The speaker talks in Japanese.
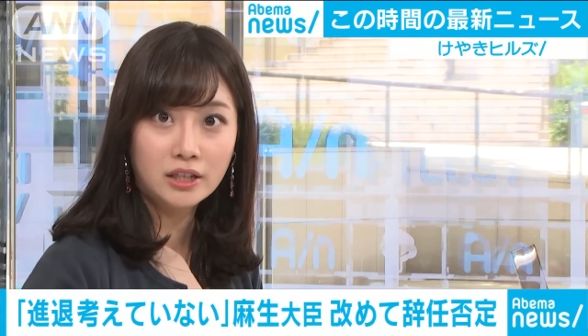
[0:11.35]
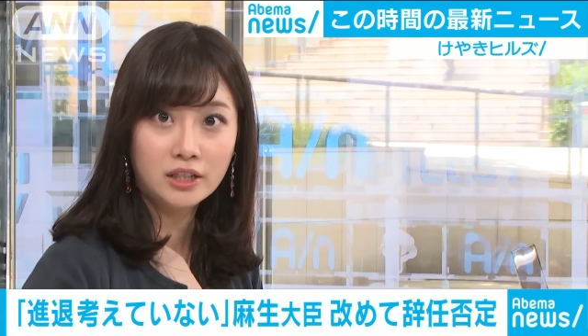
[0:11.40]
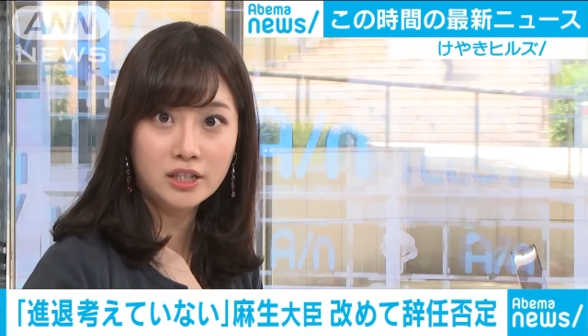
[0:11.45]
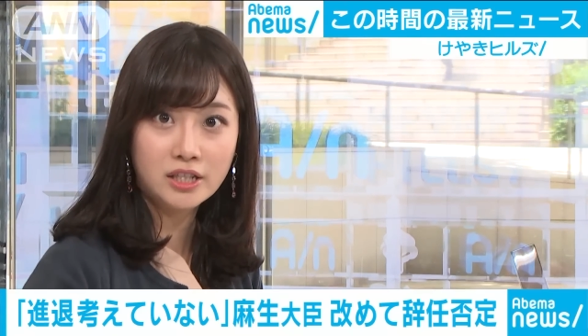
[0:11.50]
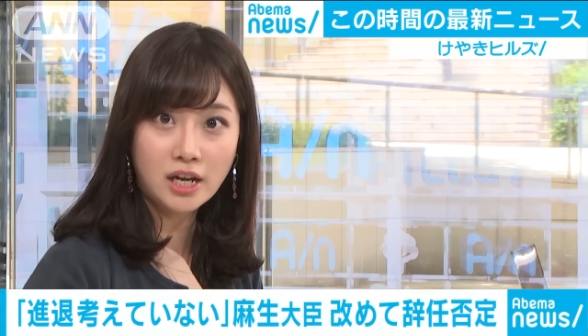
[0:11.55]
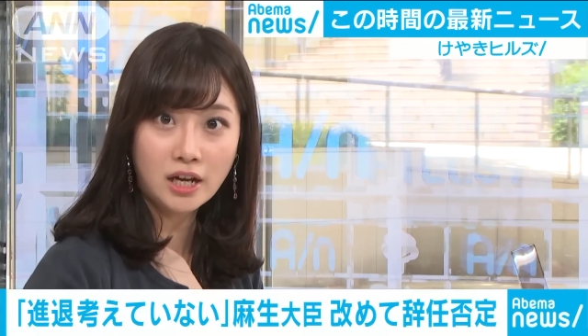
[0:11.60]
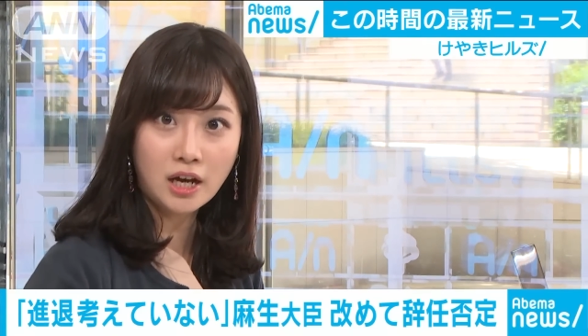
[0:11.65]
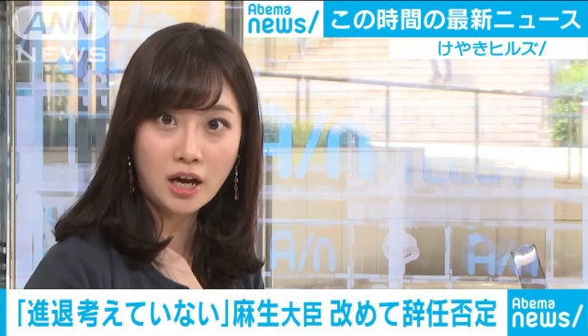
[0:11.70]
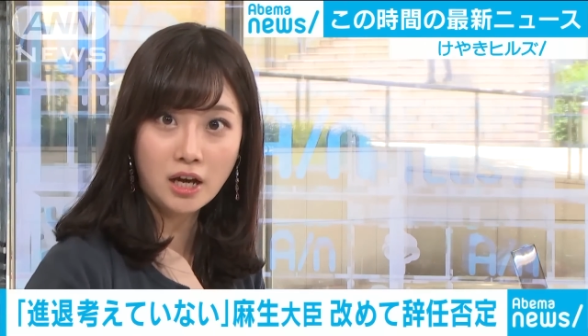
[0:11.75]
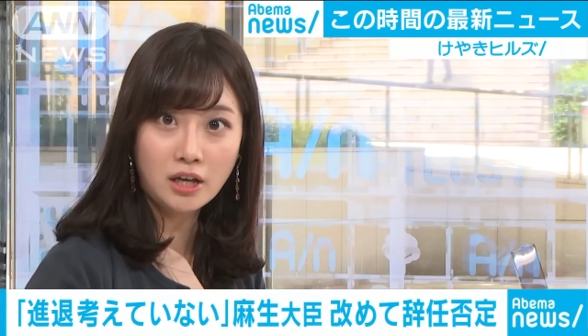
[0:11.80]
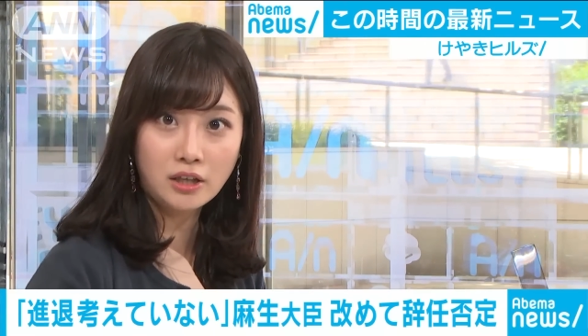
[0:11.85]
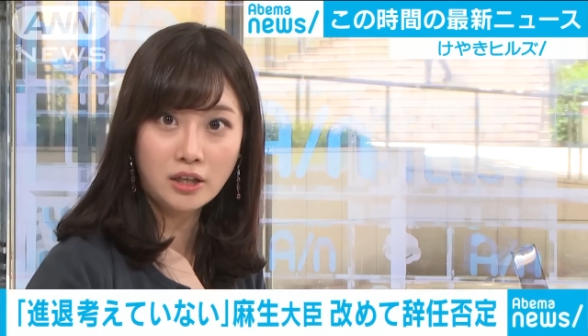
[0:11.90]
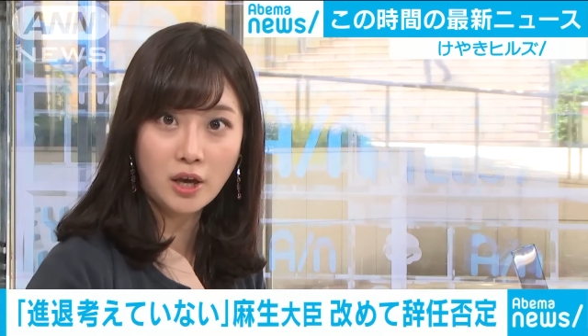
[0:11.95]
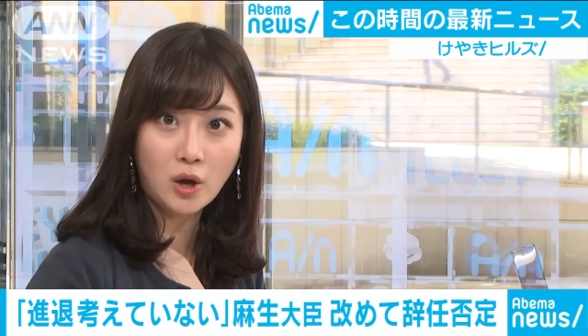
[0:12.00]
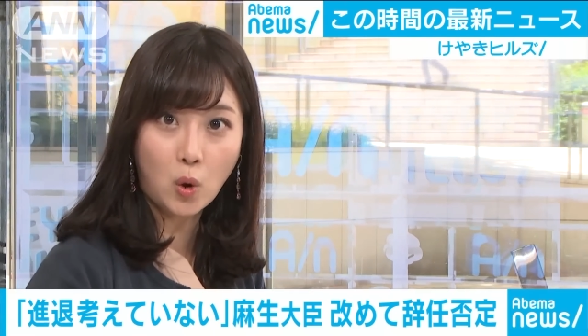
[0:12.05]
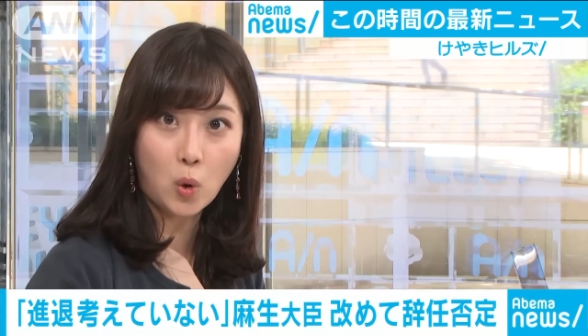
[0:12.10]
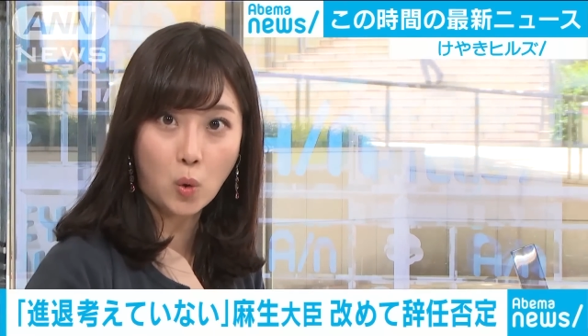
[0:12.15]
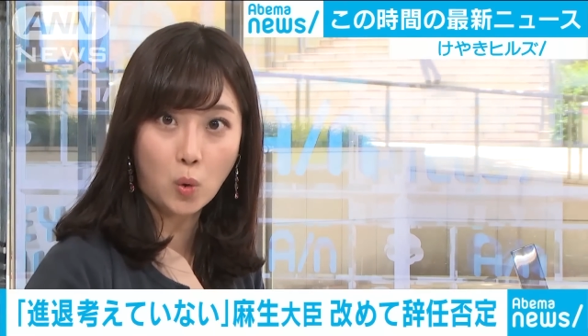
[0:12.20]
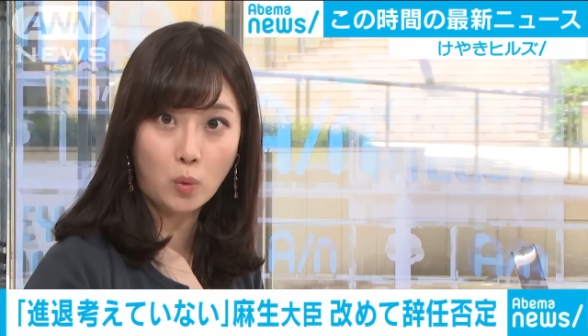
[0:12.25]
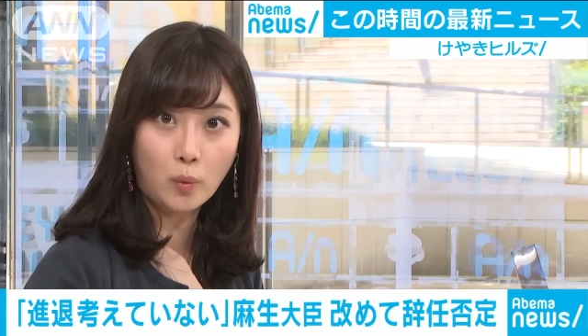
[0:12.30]
記者会
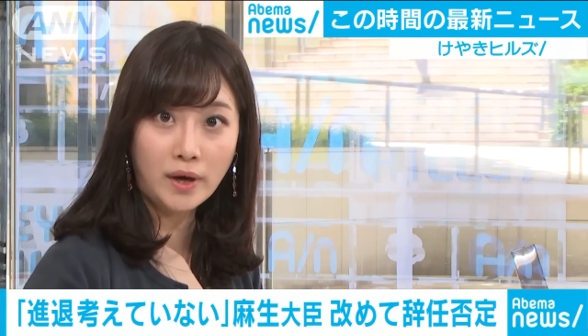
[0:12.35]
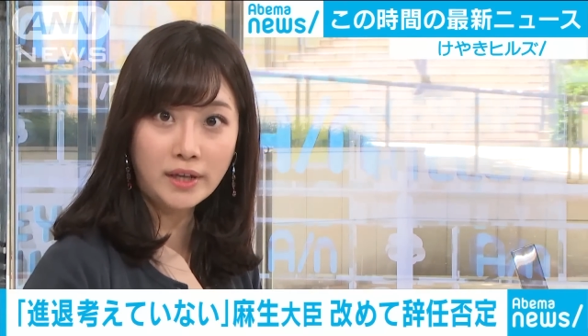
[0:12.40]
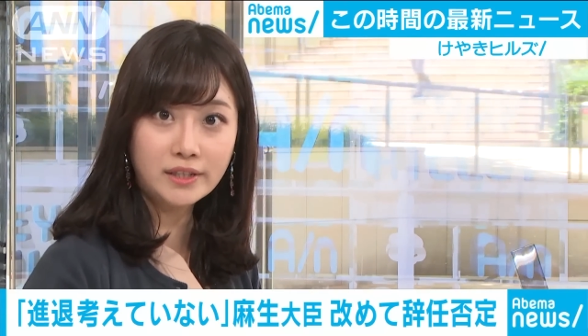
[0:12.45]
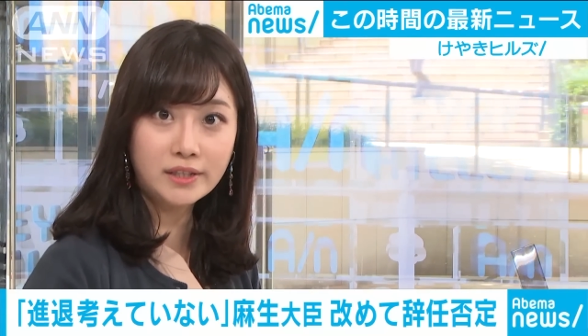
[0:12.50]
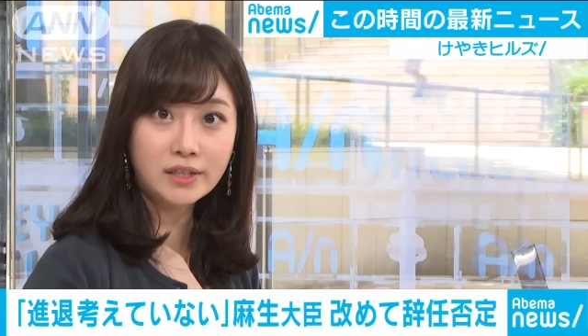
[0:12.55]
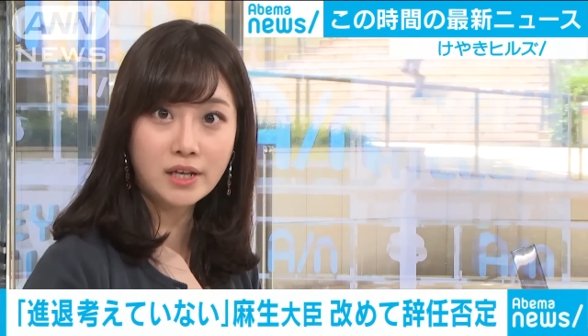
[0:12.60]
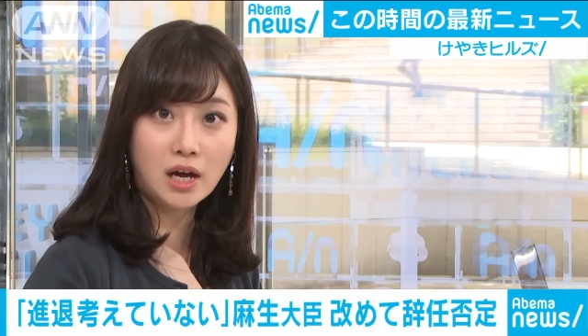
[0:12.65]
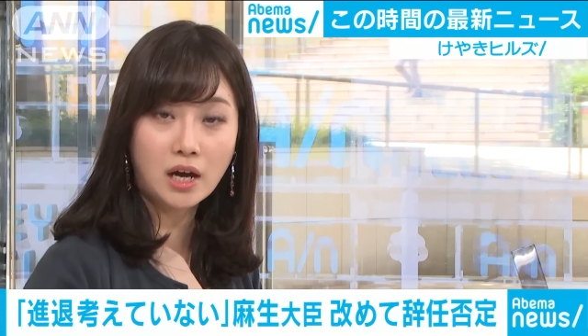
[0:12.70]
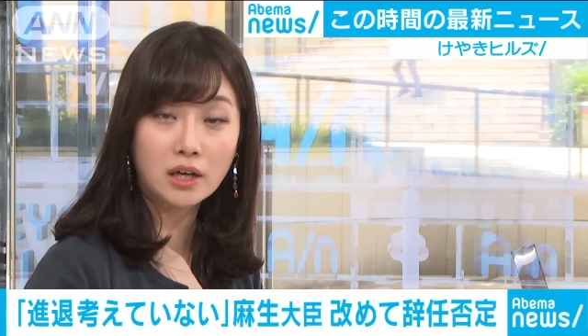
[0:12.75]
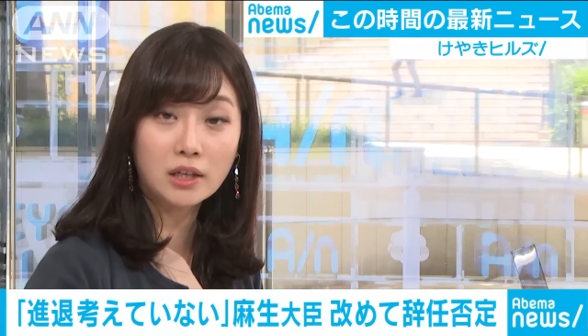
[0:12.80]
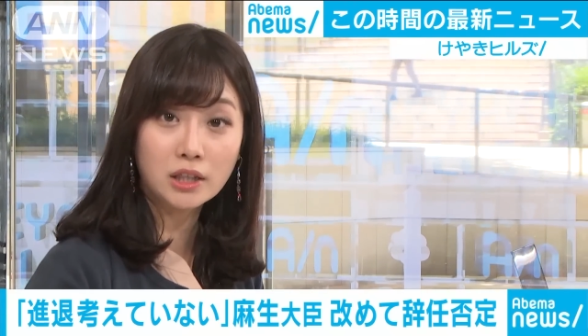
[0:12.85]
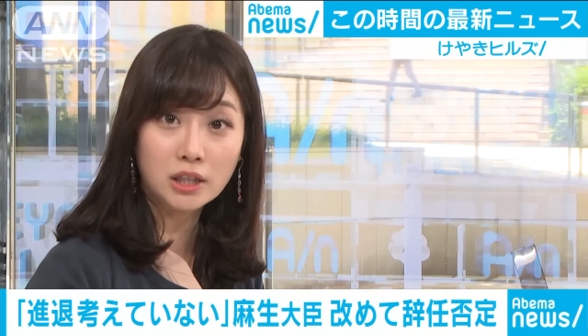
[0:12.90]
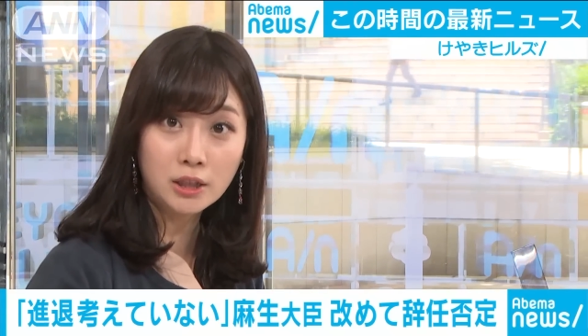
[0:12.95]
見をわずか